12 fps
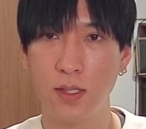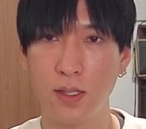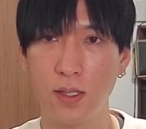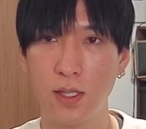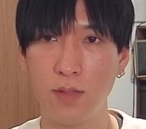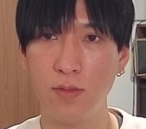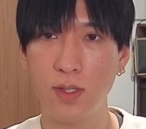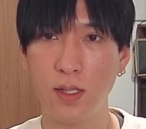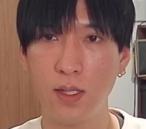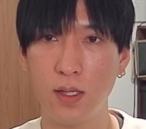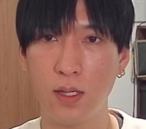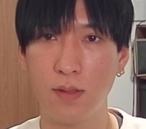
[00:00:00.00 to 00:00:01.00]
で、ゲーム
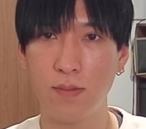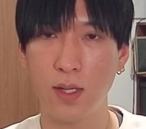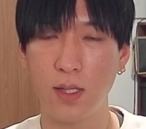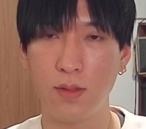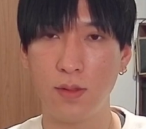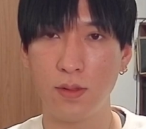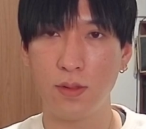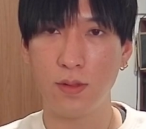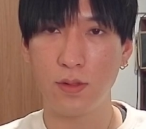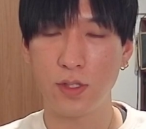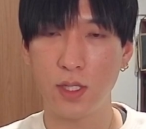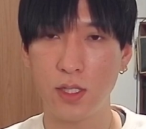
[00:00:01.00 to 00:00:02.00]
関連は、まあ、あの、
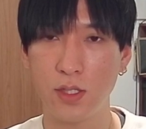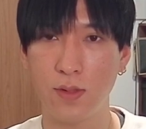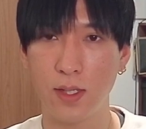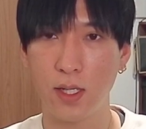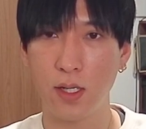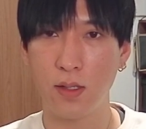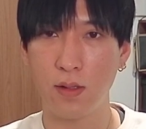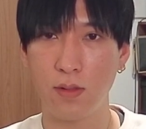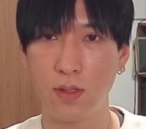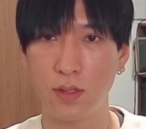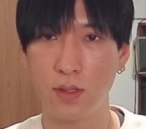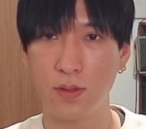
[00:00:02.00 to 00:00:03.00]
よし悪し分かれてる
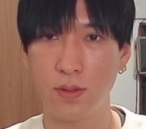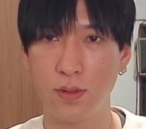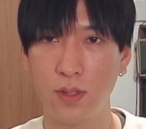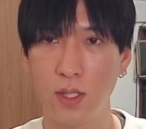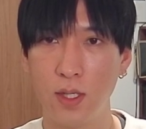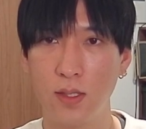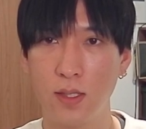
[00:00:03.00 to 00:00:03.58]
んですけど、